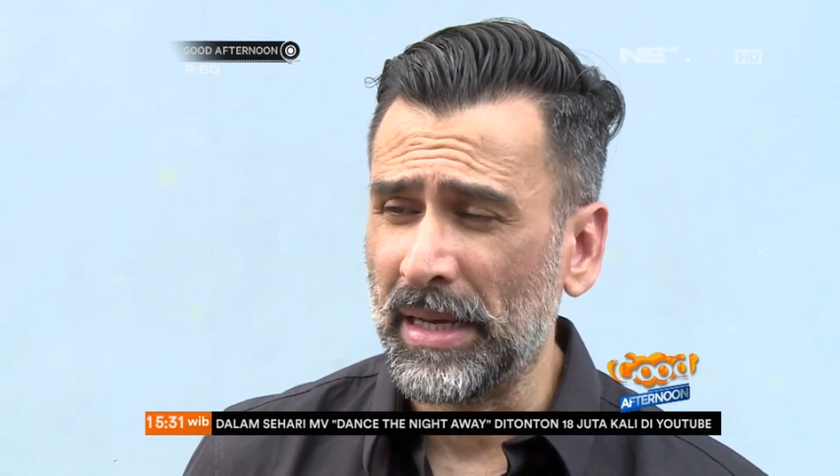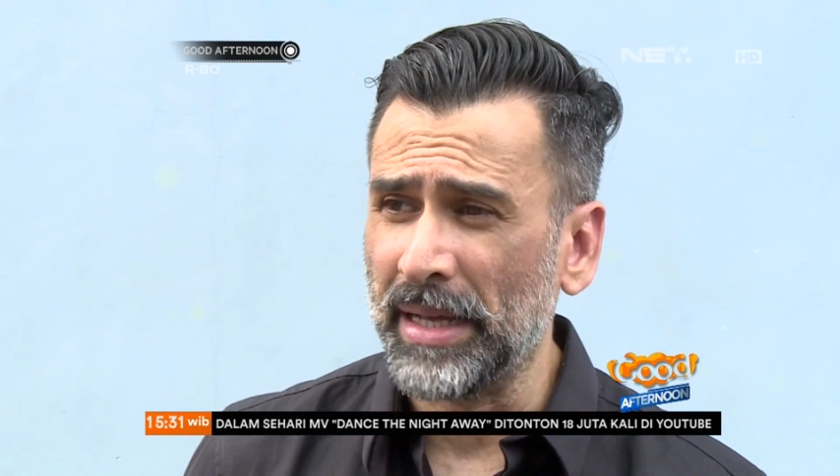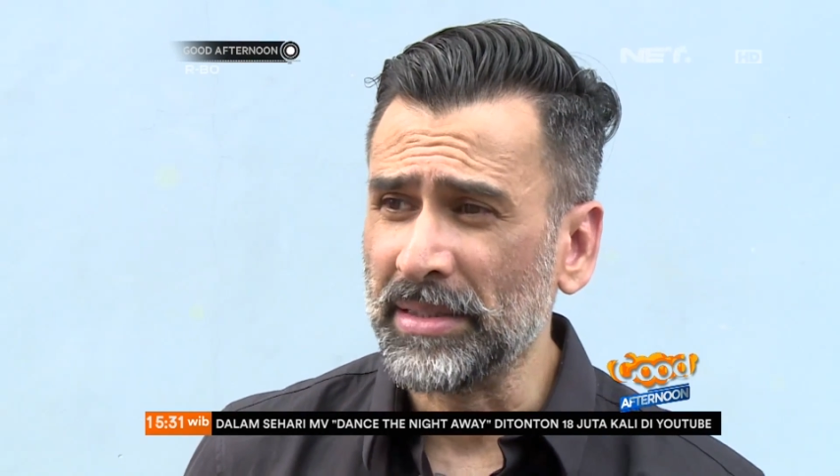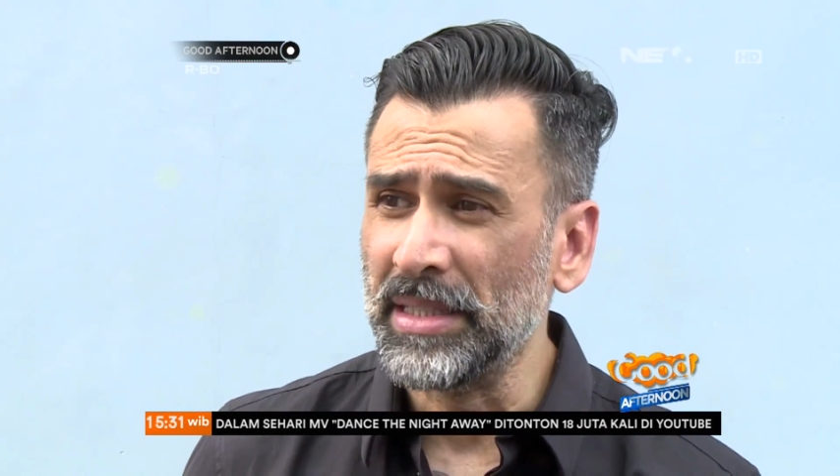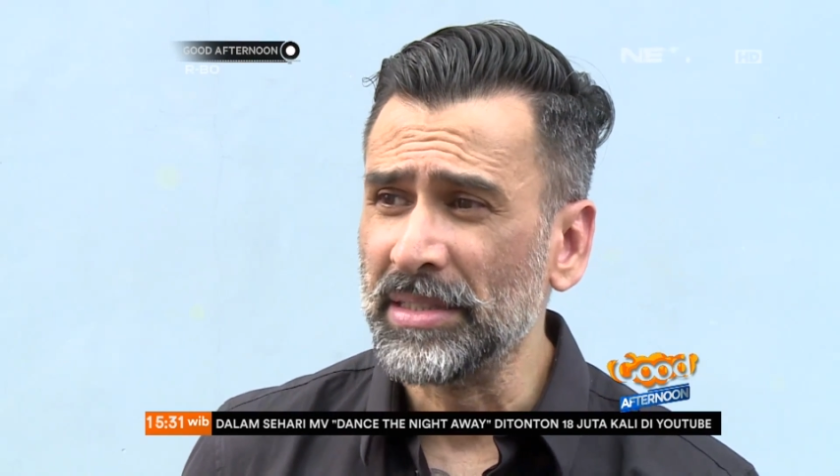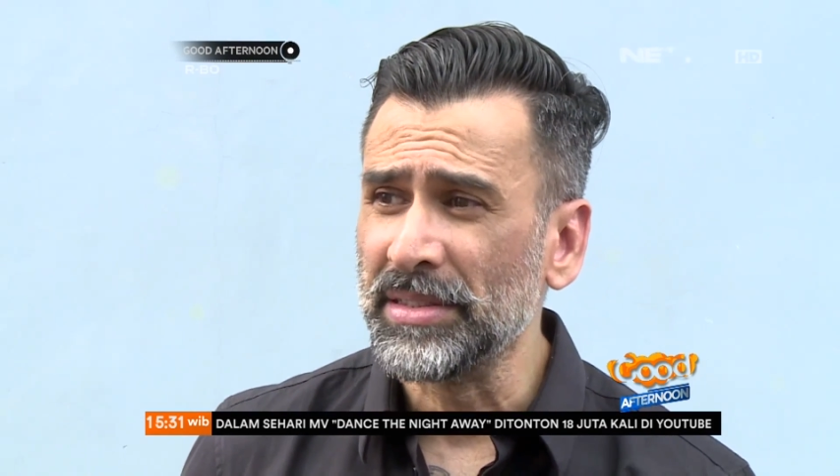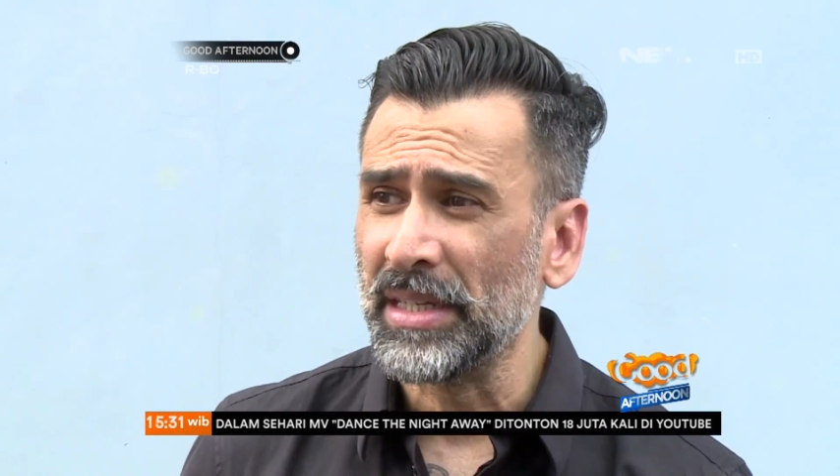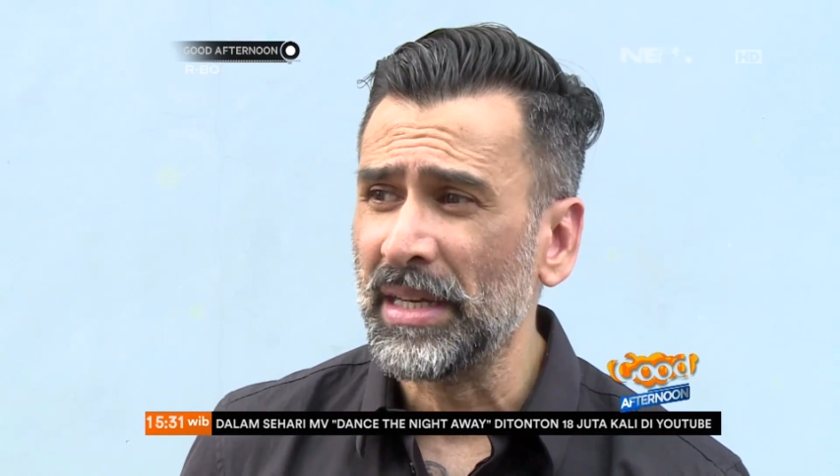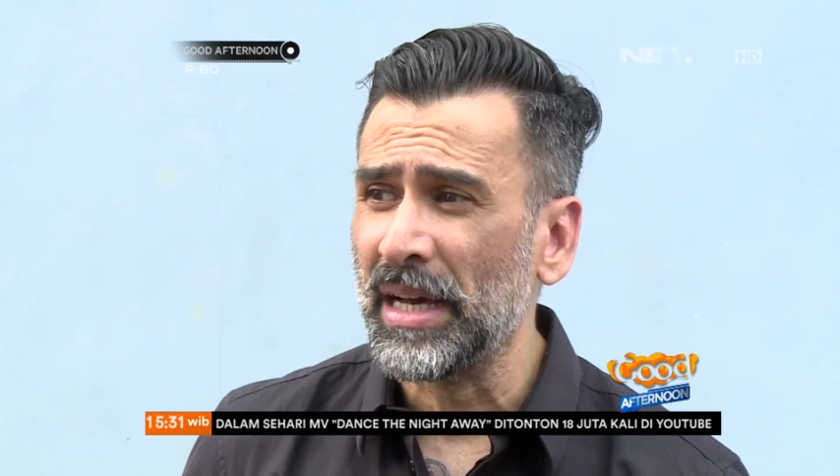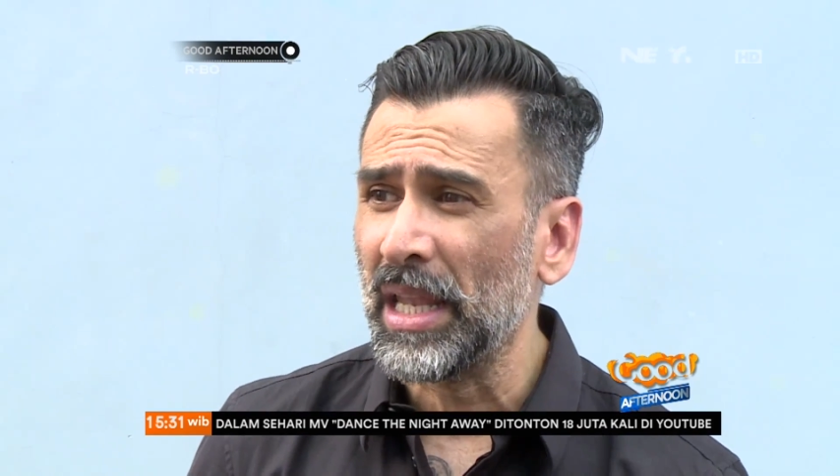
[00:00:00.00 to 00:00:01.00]
acting
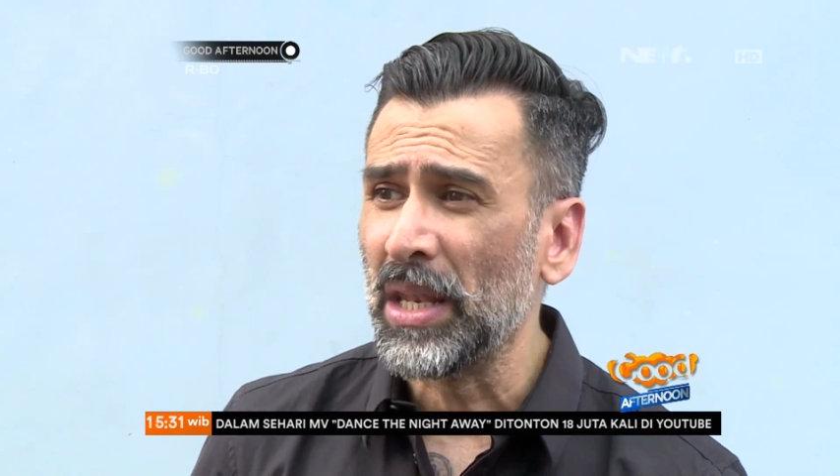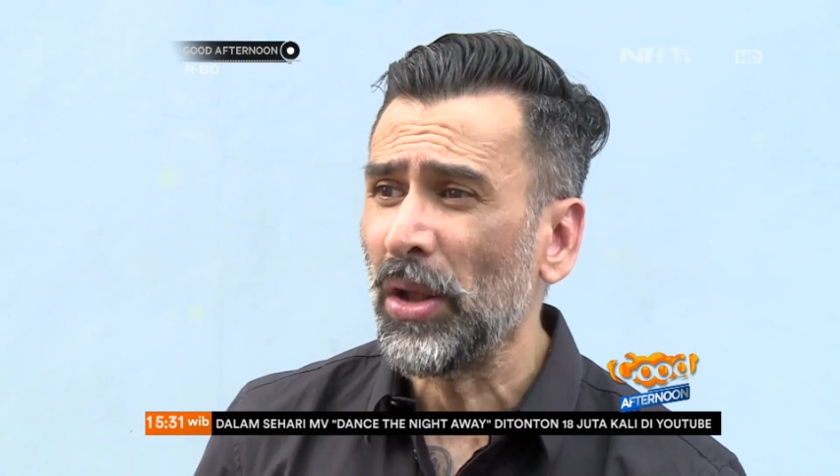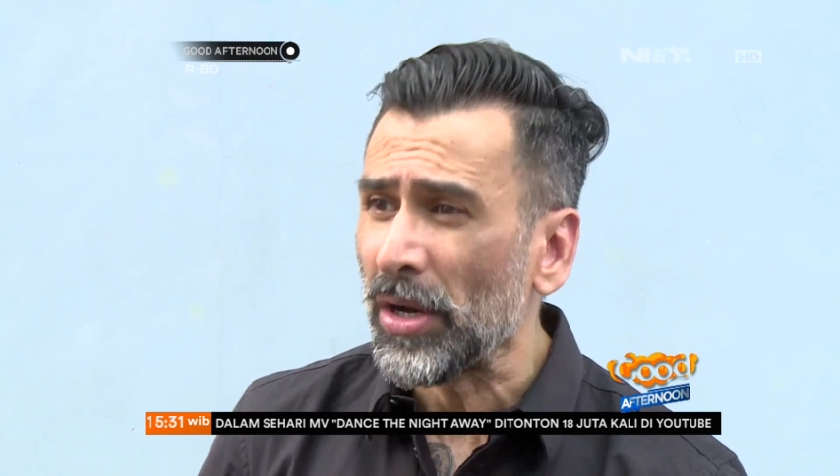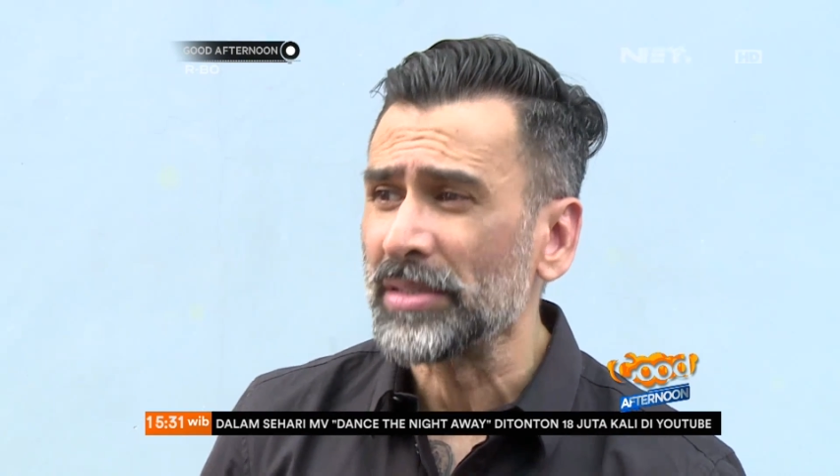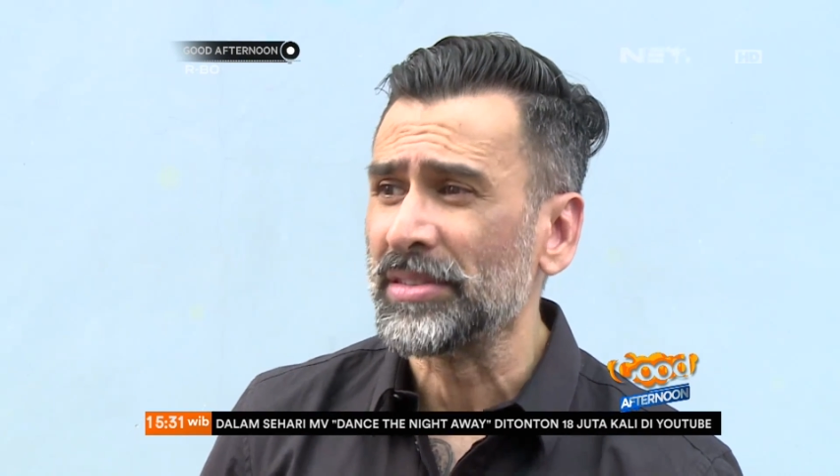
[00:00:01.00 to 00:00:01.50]
saya unlock,